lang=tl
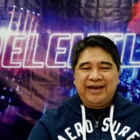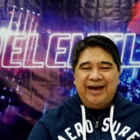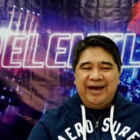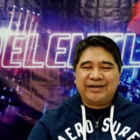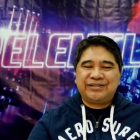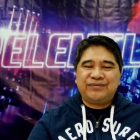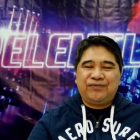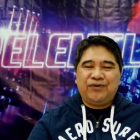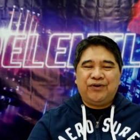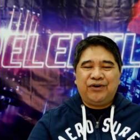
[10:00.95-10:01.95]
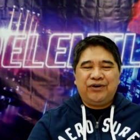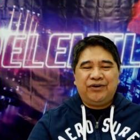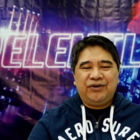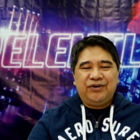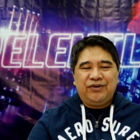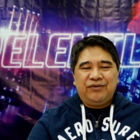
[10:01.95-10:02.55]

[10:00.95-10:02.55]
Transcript: Acts 4